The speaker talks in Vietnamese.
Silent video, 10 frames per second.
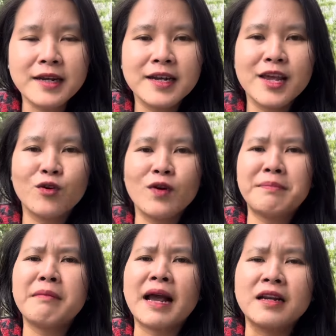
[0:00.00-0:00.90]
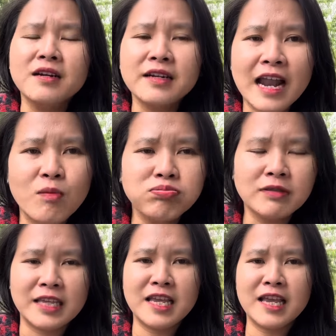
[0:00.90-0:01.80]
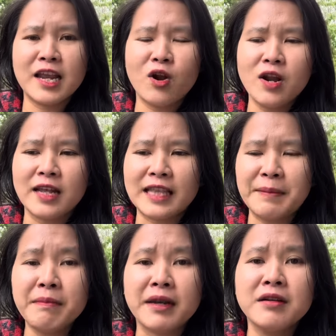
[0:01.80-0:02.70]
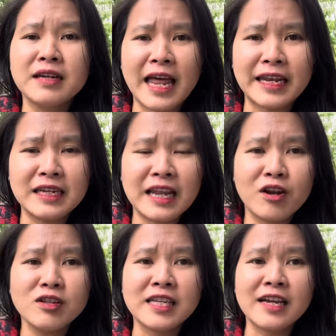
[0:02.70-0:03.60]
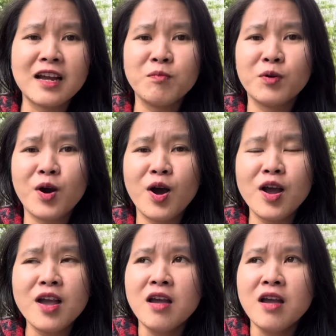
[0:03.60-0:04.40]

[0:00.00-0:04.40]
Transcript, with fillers: rê của em bằng nước nóng tại vì nghe nói là tắm bằng nước lạnh là nó sẽ không có